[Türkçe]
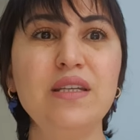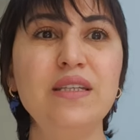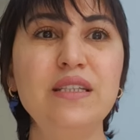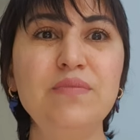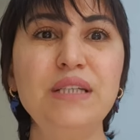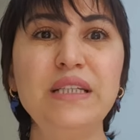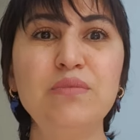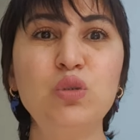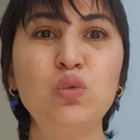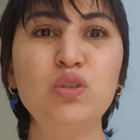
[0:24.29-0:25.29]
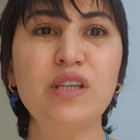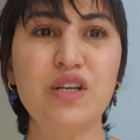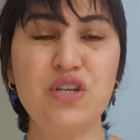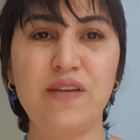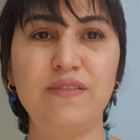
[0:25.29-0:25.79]
20-29
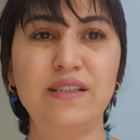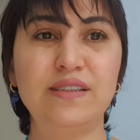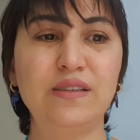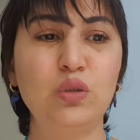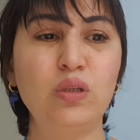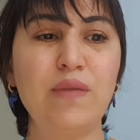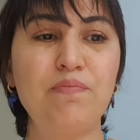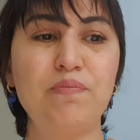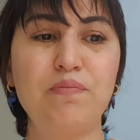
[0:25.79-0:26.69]
yaş evresinde olan